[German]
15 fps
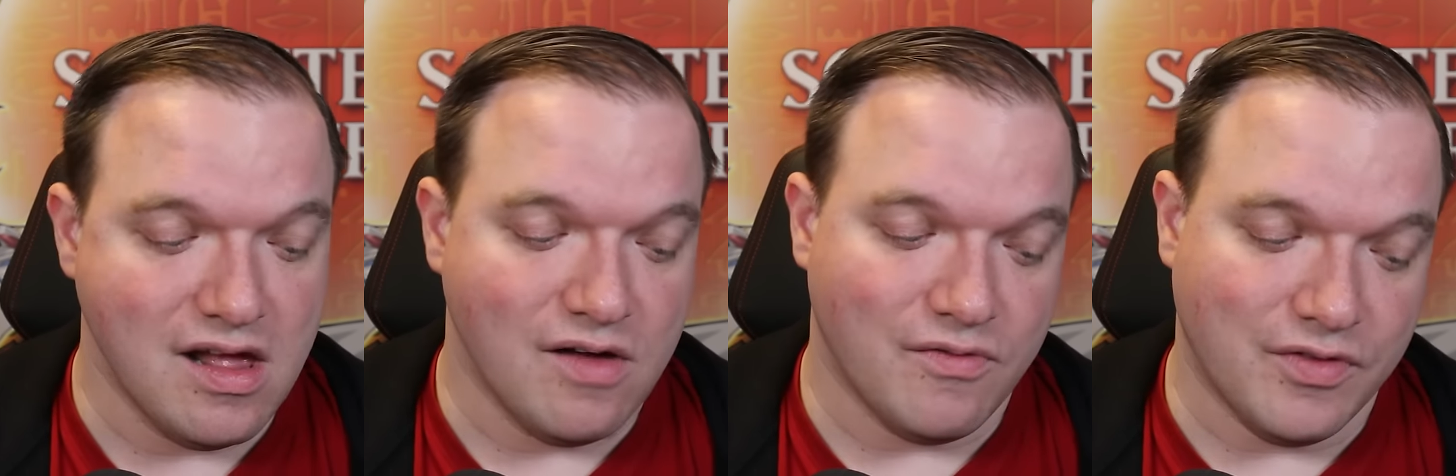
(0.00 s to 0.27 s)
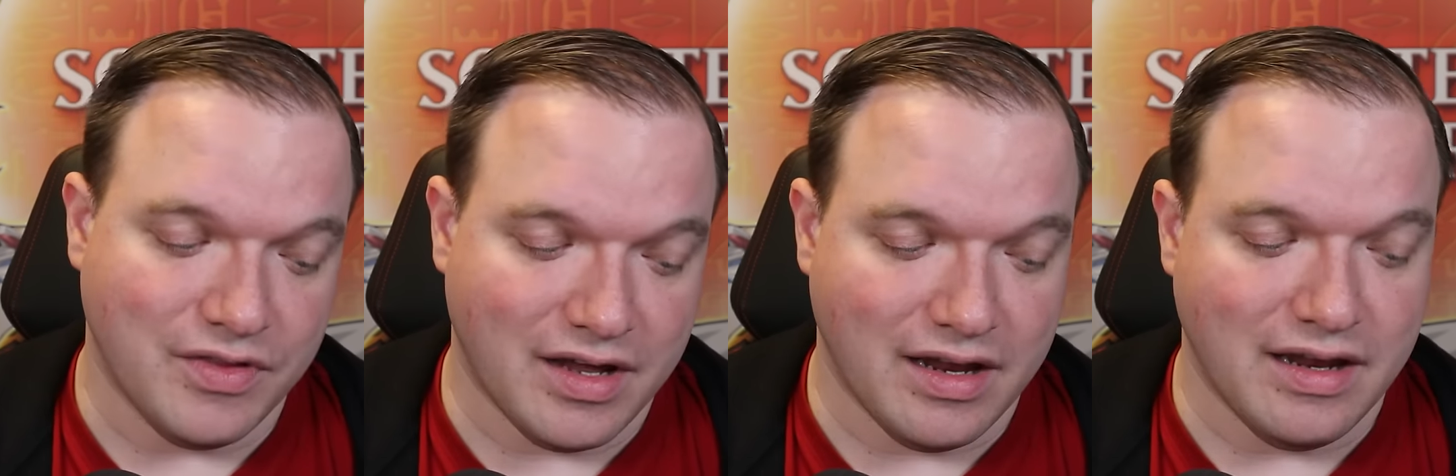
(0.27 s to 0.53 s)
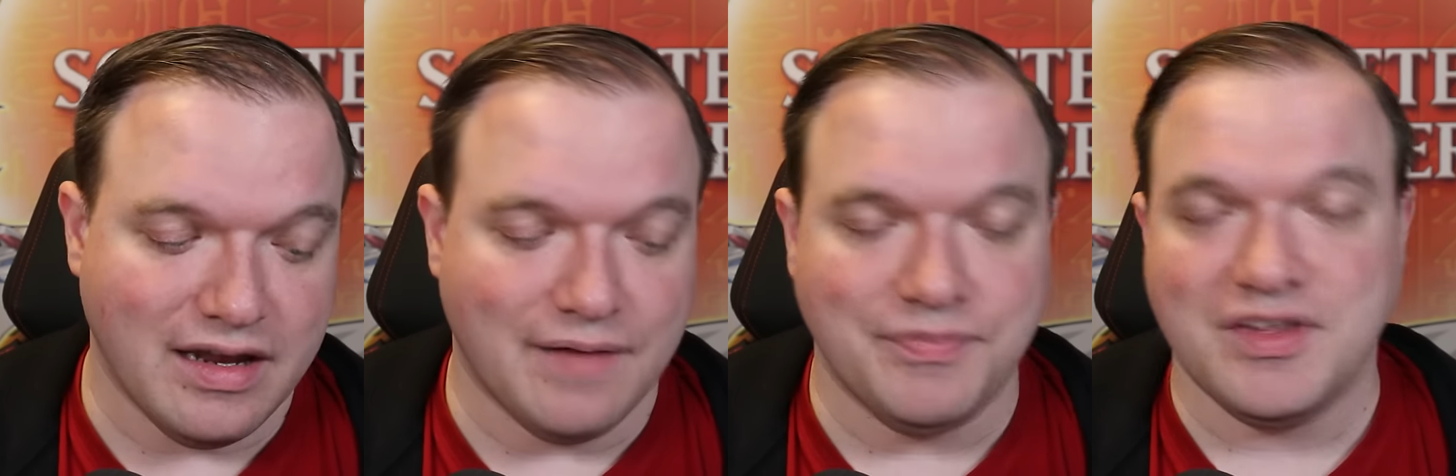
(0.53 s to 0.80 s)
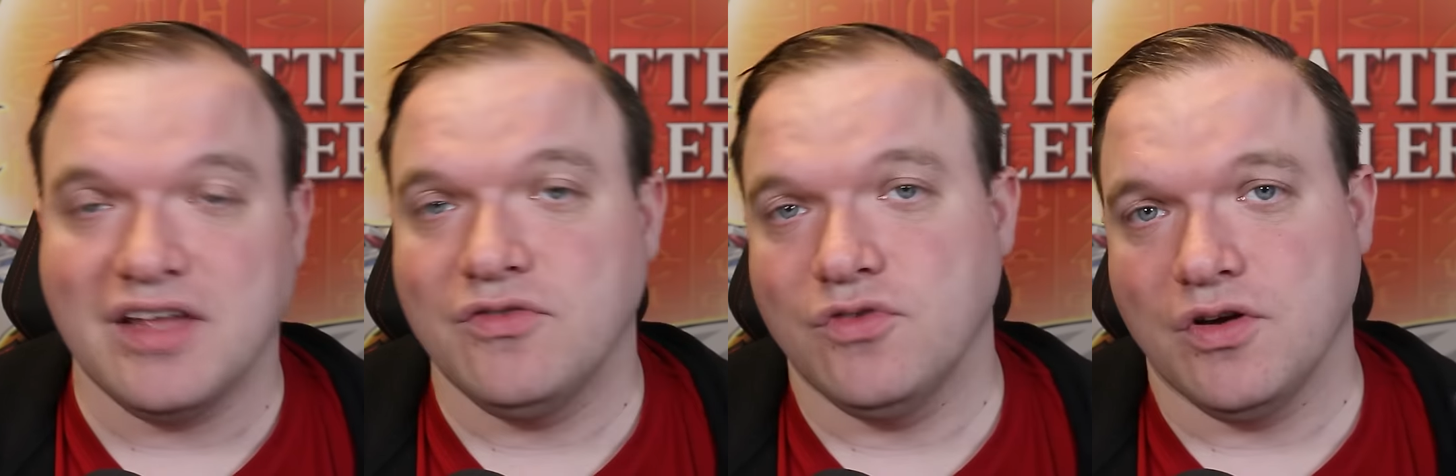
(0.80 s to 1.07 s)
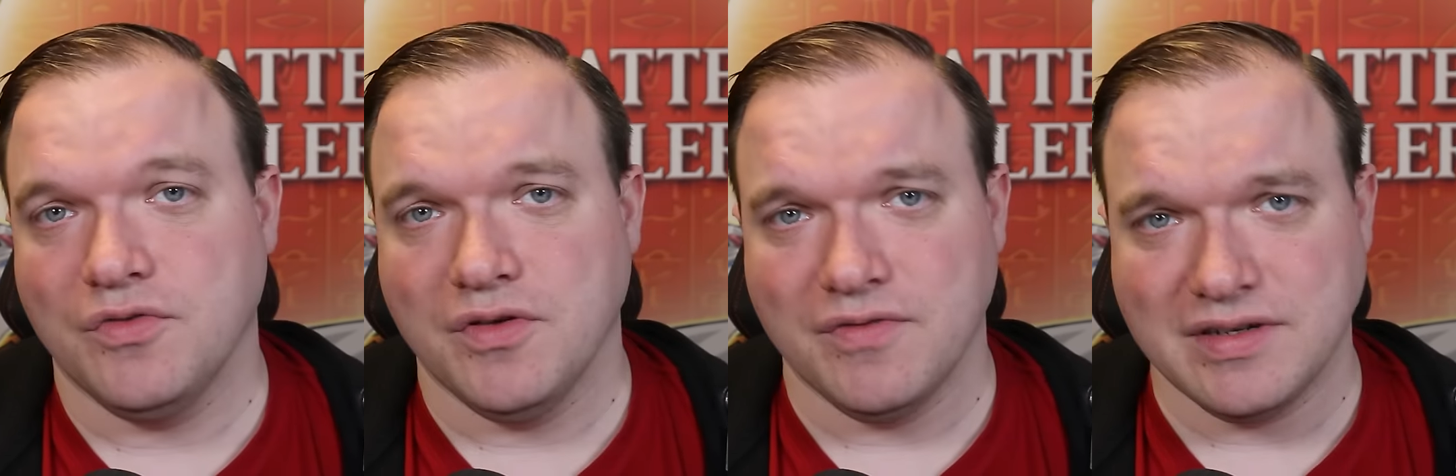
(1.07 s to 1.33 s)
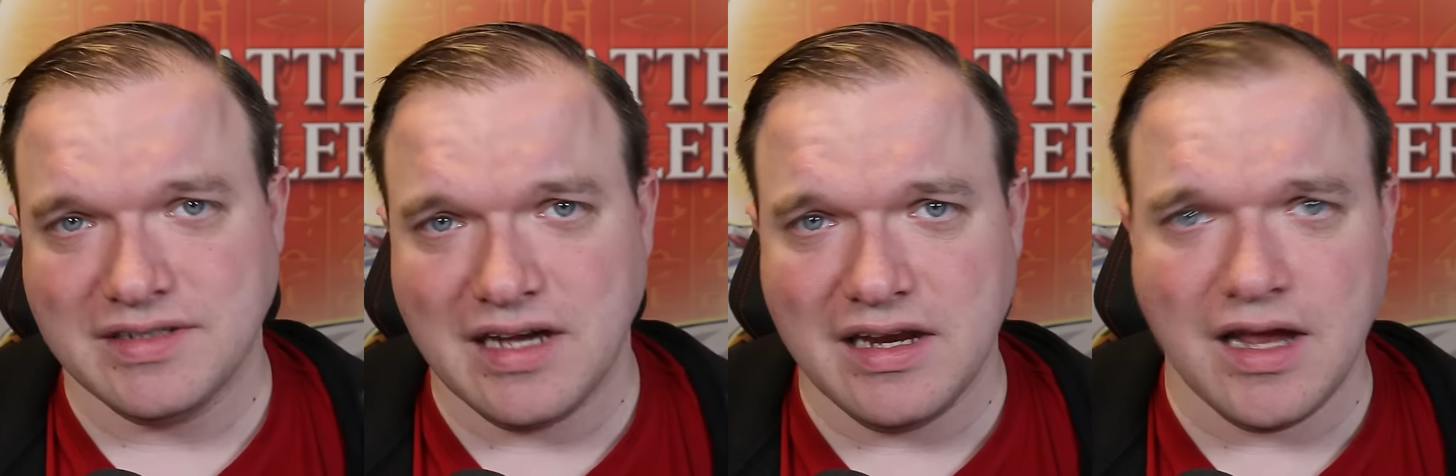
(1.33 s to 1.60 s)
Von daher, ja, das wird auf jeden
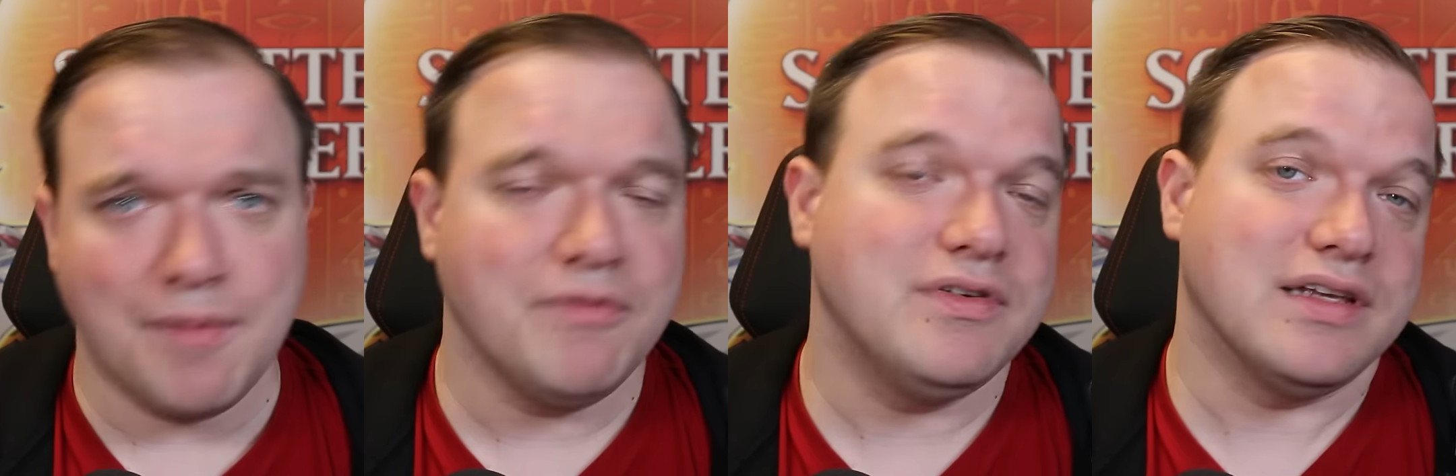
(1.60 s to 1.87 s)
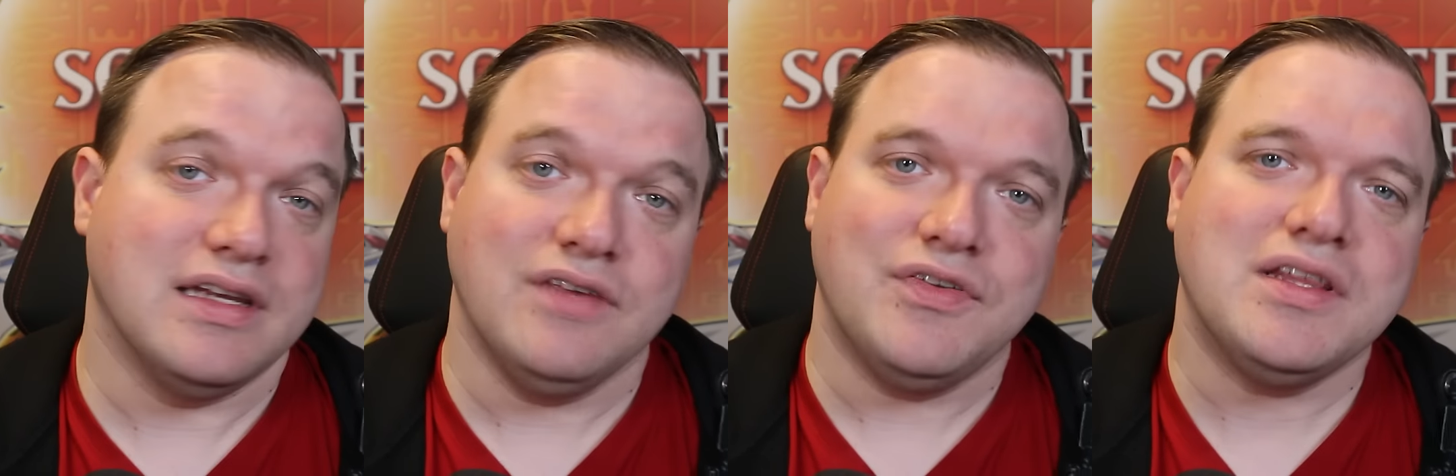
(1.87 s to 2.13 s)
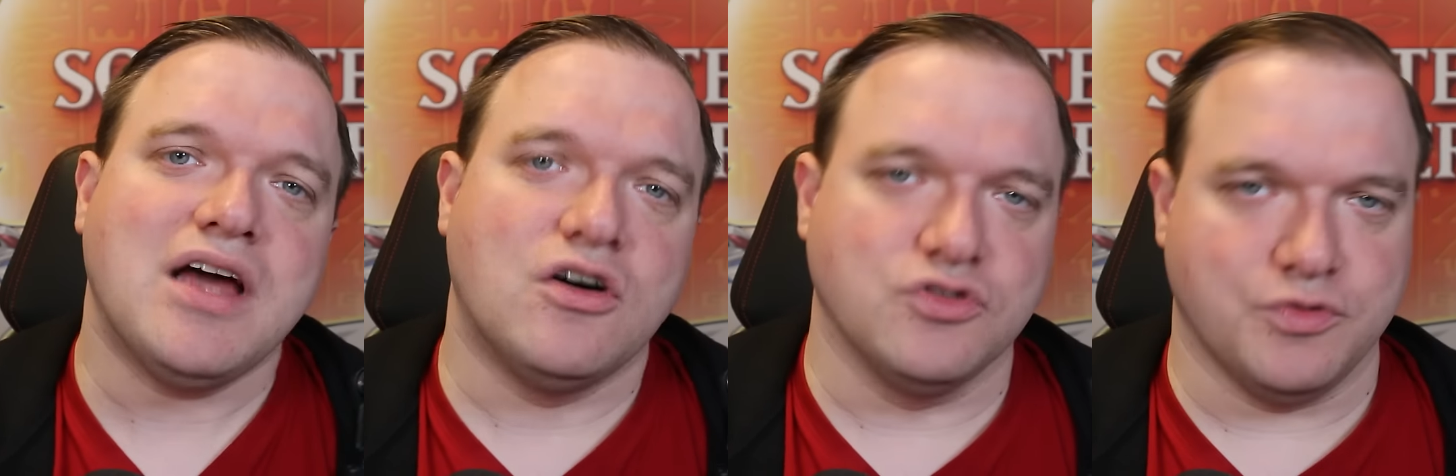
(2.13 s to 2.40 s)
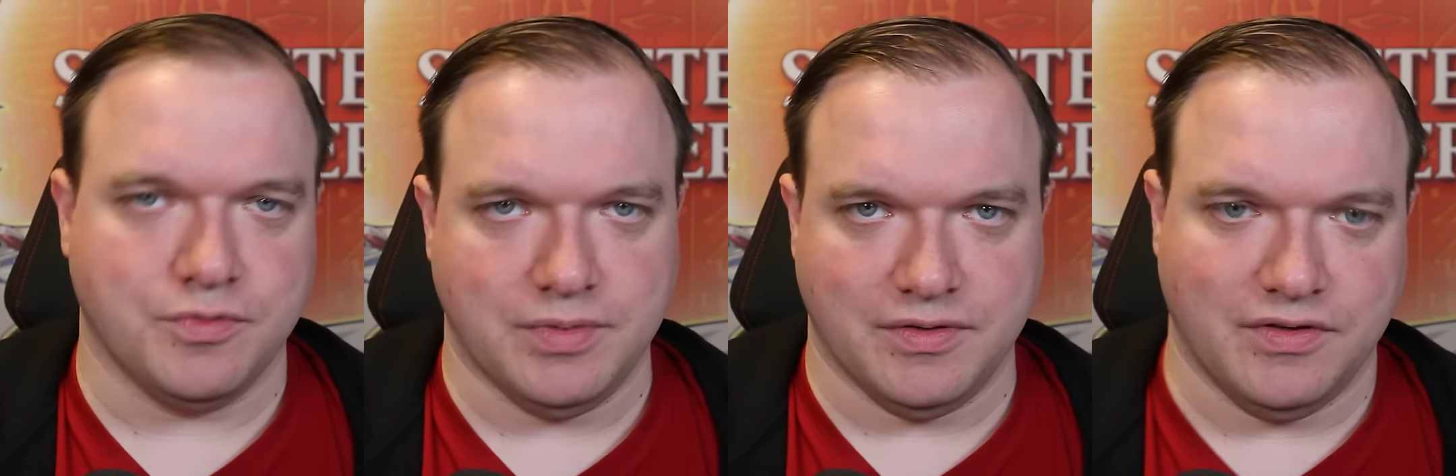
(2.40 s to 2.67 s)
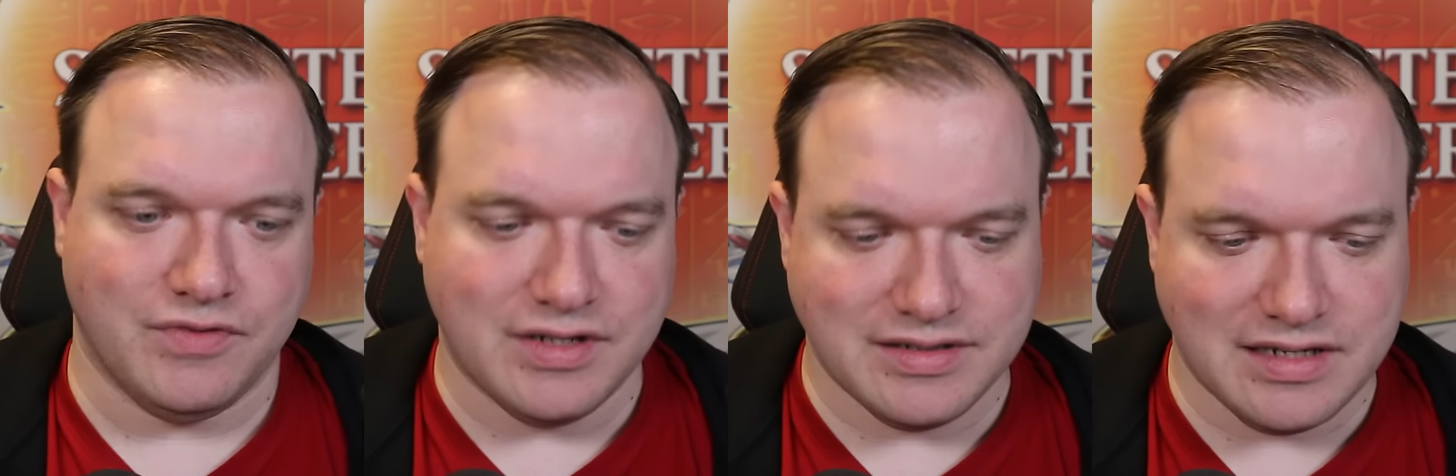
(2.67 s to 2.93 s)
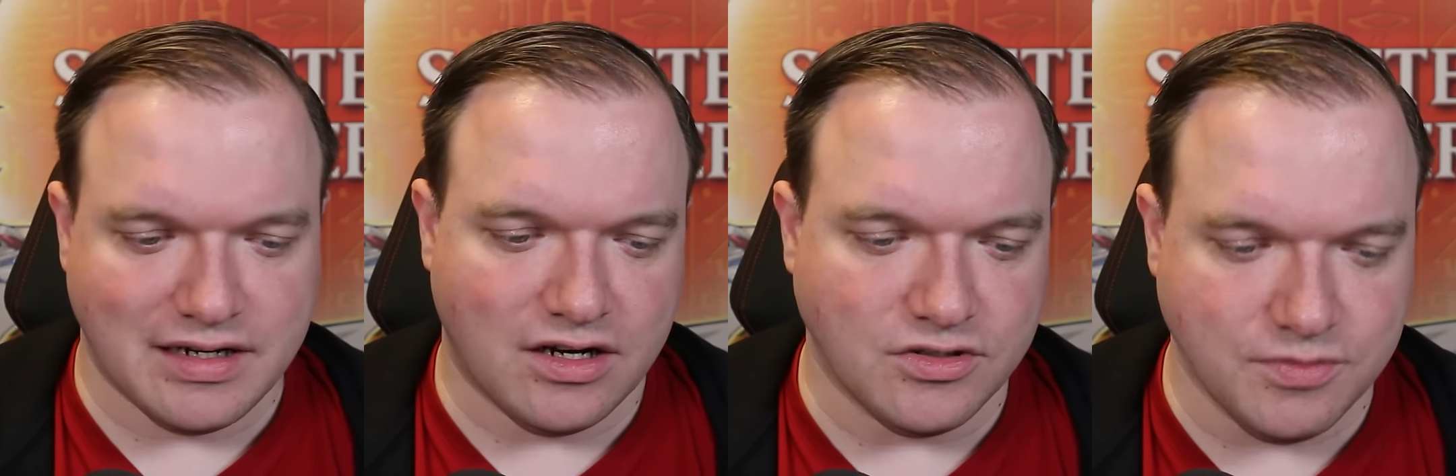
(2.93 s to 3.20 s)
Fall sein. Aber wie gesagt, ich werde da ausprobieren. Ich werde da
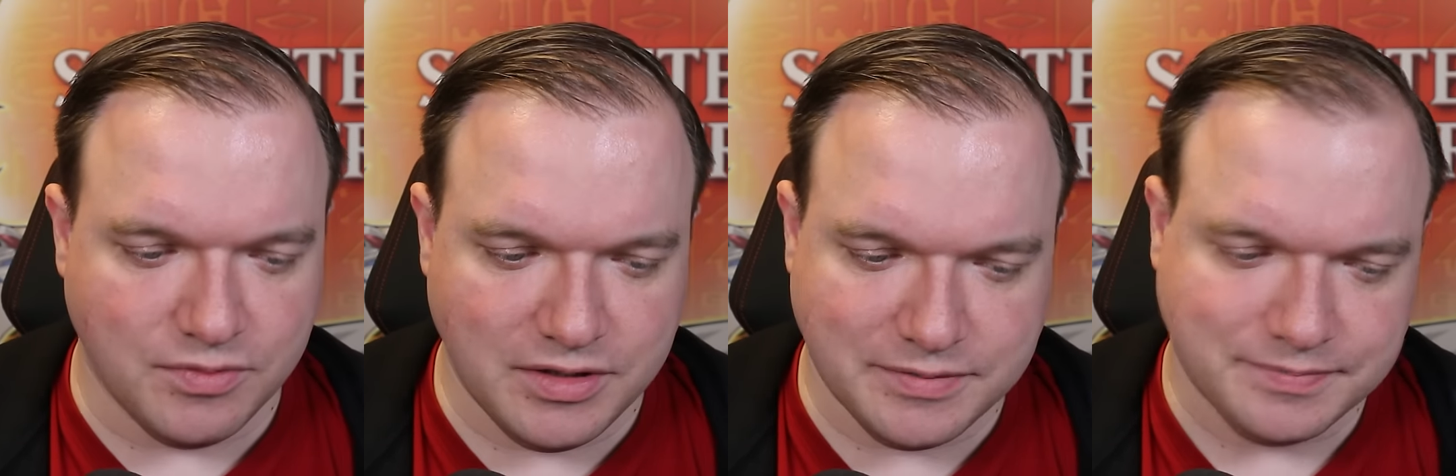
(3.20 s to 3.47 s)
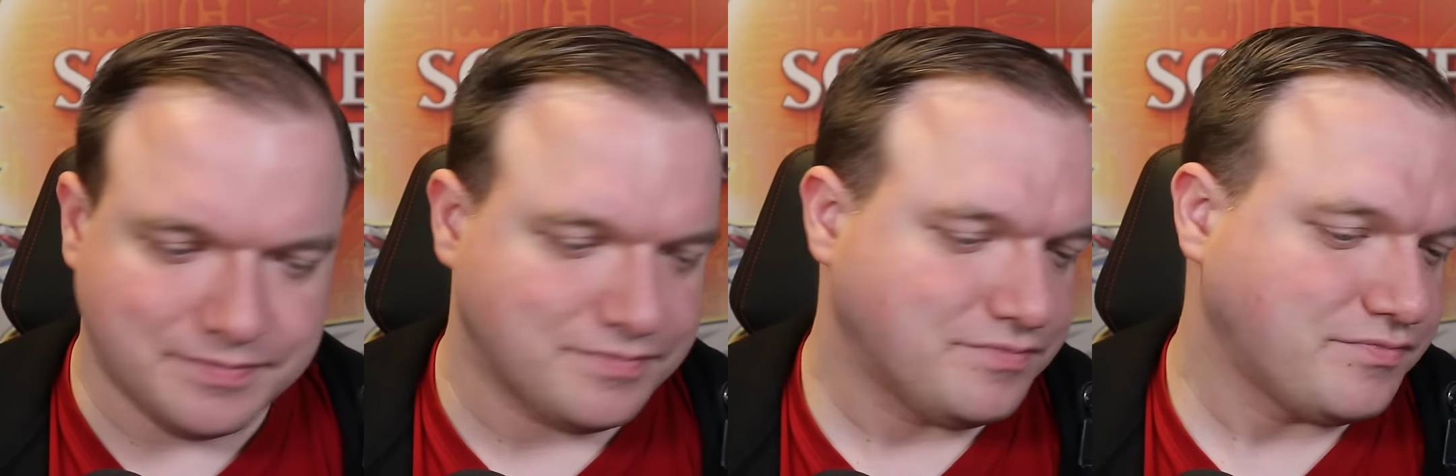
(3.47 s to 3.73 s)
Sachen ausprobieren.